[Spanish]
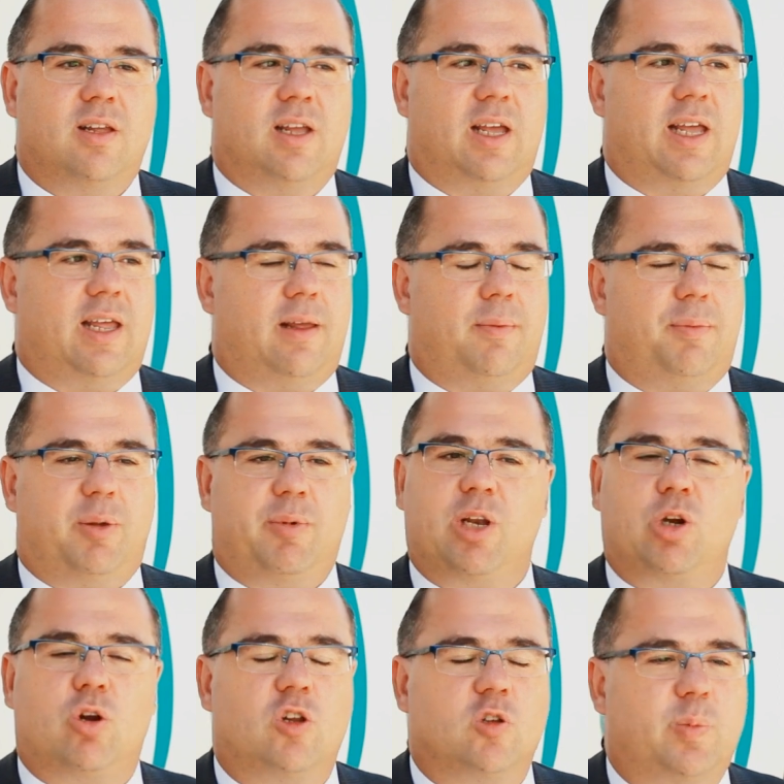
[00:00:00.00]
eh,
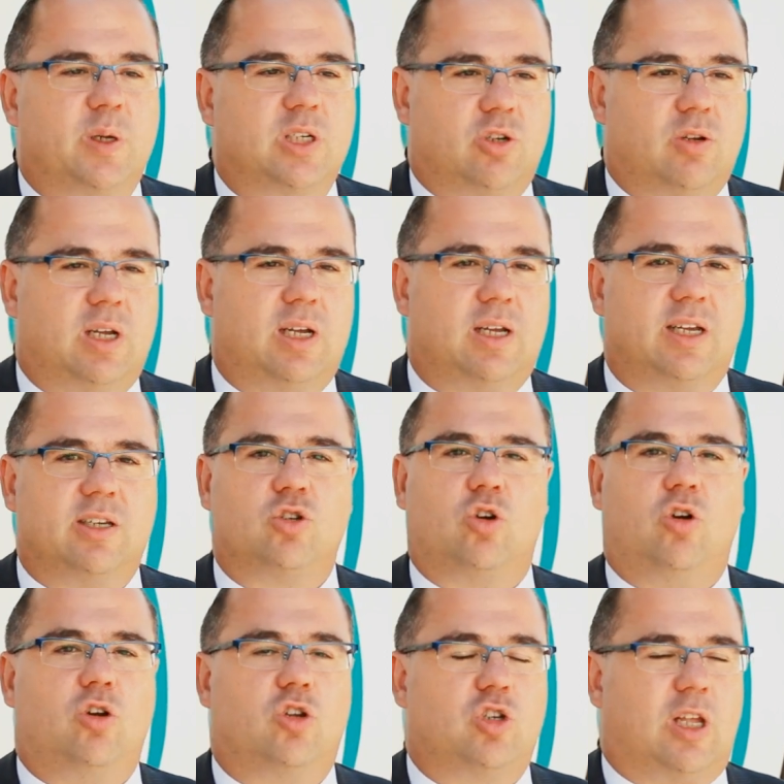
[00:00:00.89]
vivir con los personajes,
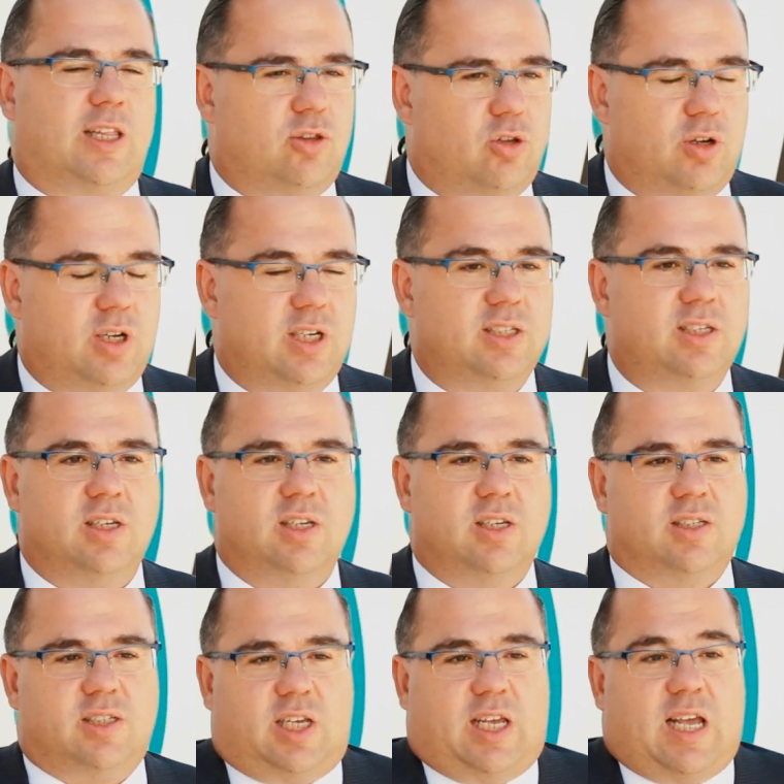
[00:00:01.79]
con los actores,
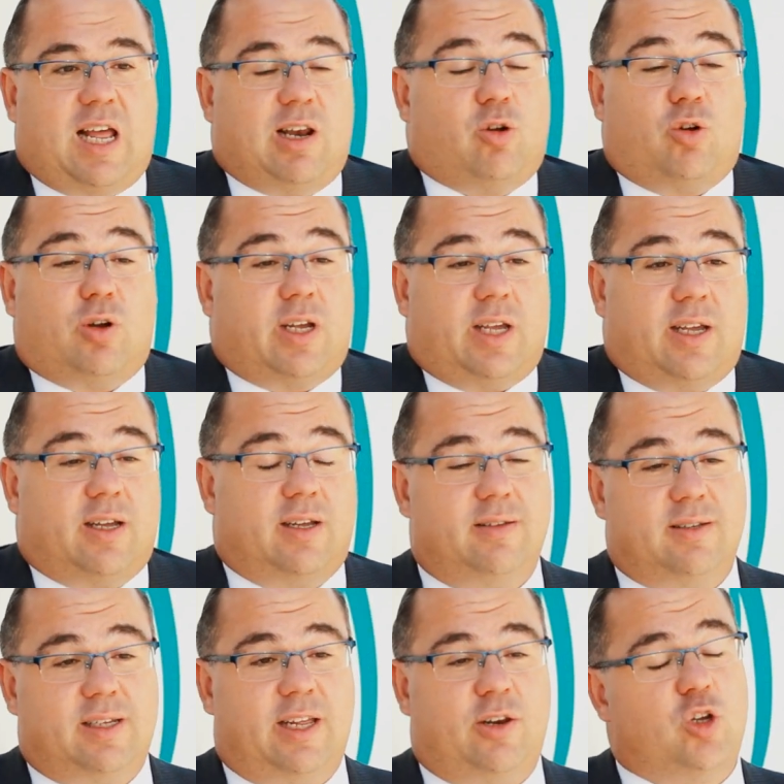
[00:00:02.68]
sea algo que,
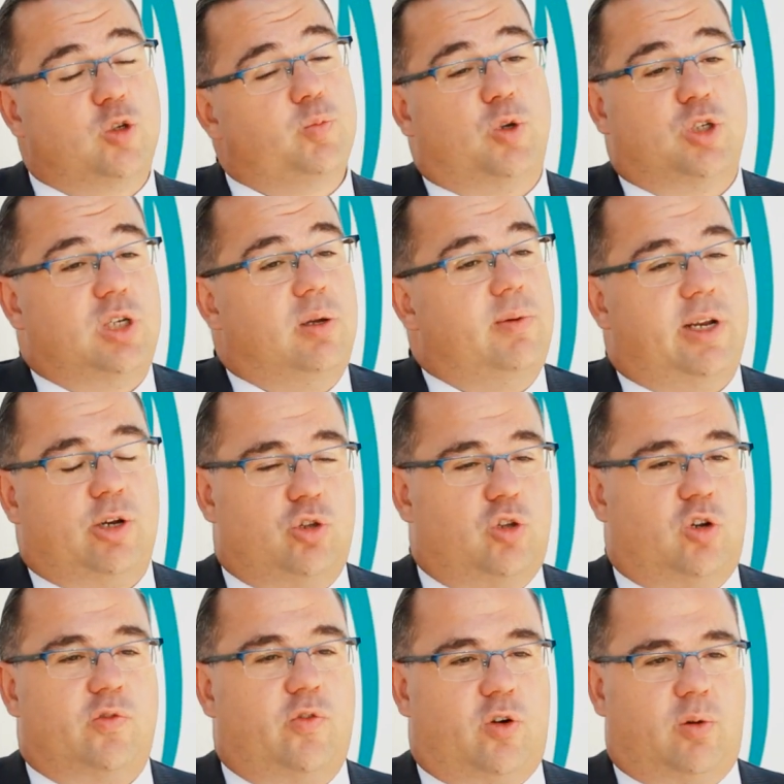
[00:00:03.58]
que, no es posible en
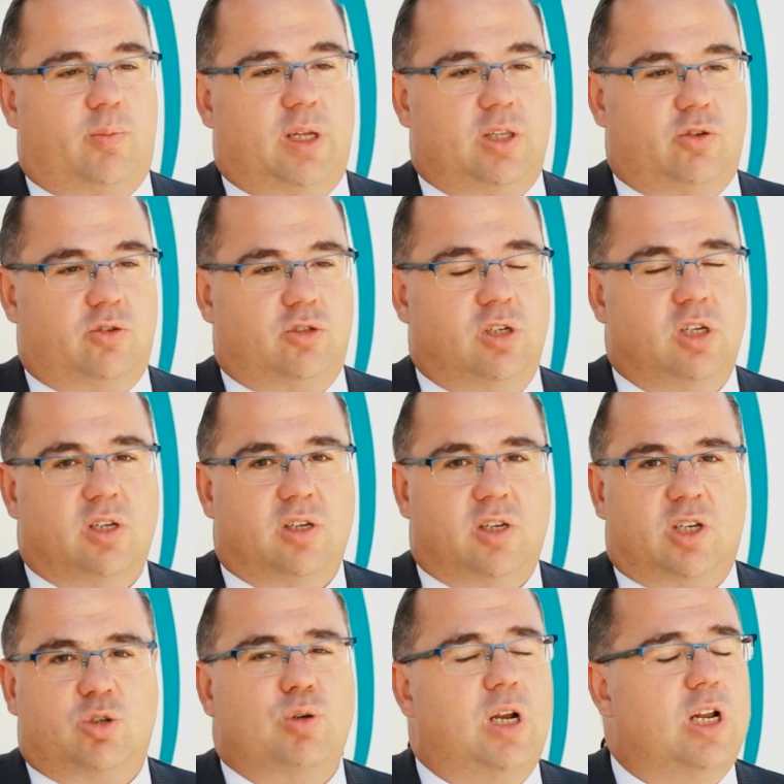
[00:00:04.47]
otros formatos.
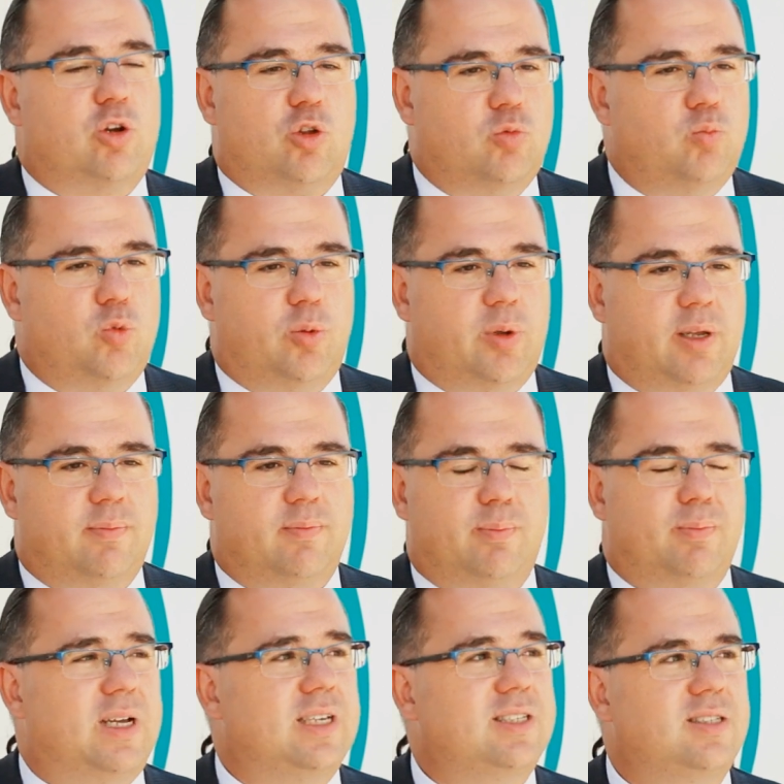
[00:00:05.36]
Es una road movie.
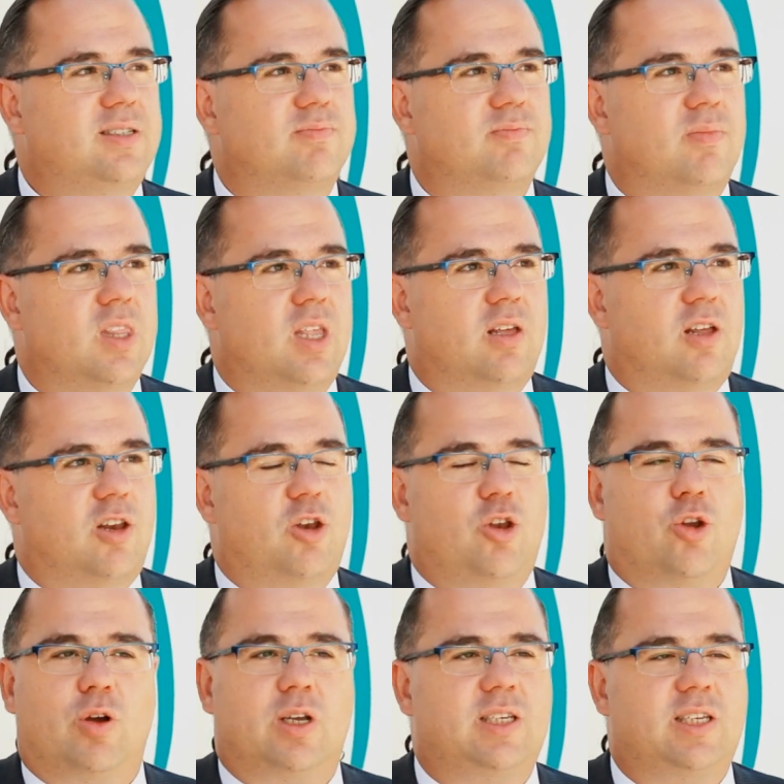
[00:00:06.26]
Más
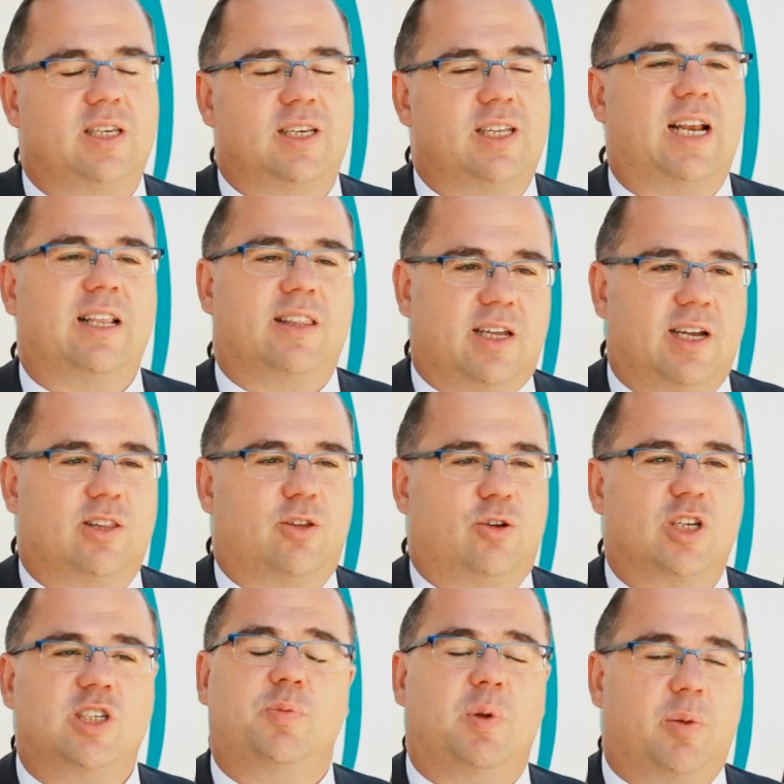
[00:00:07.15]
no es ir al
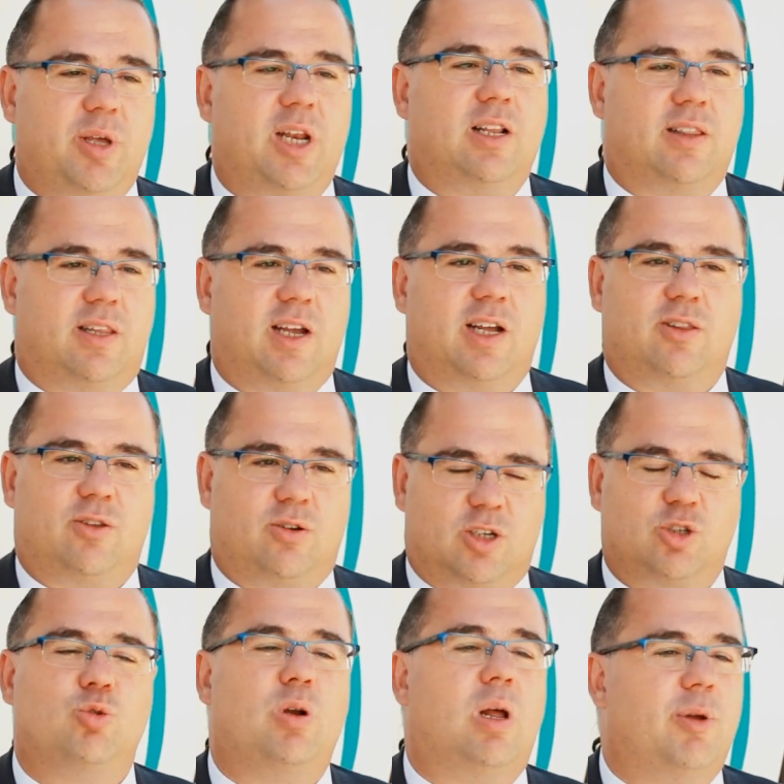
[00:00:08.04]
teatro, es vivir al teatro,
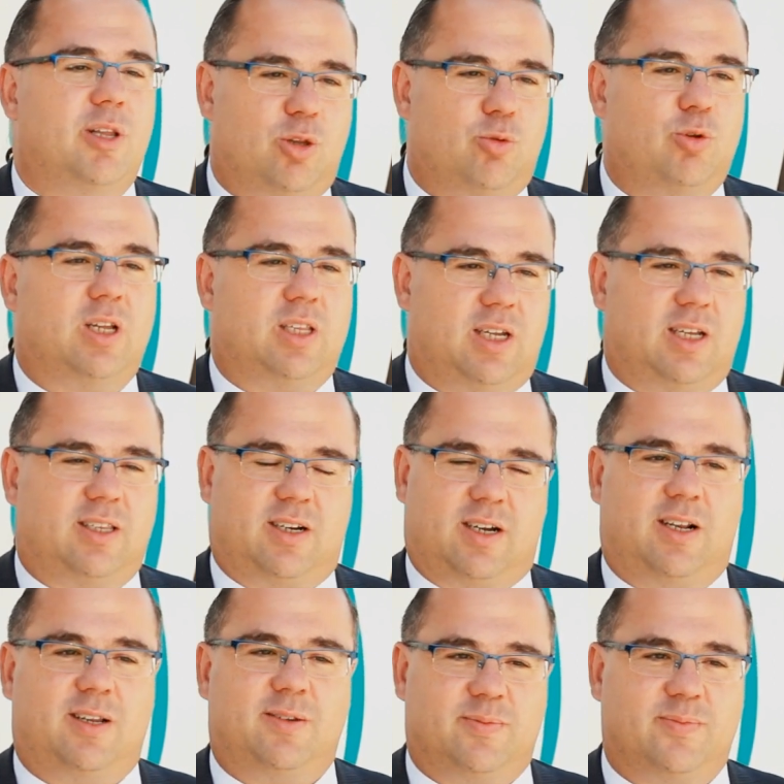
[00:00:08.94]
es una aventura teatral.